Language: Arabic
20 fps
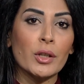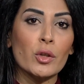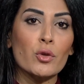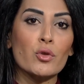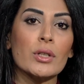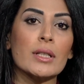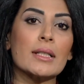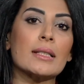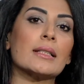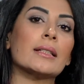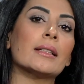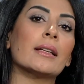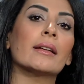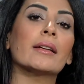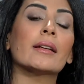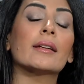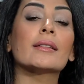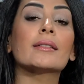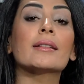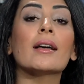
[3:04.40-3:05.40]
الشخصية
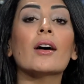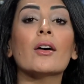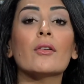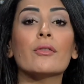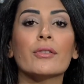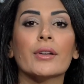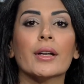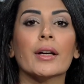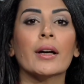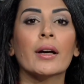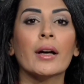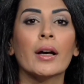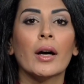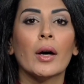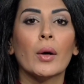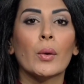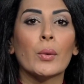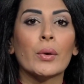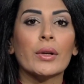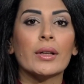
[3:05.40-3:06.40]
هي الدافع
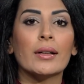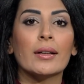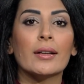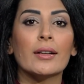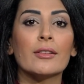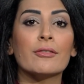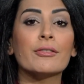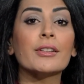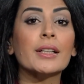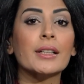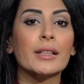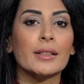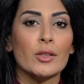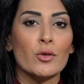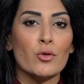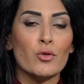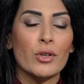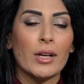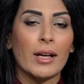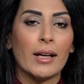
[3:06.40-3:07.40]
وراء فكرة
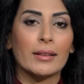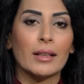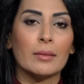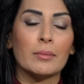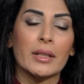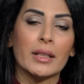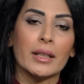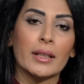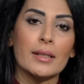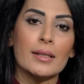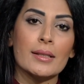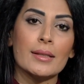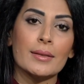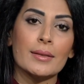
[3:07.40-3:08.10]
إنشاء هذا المركز؟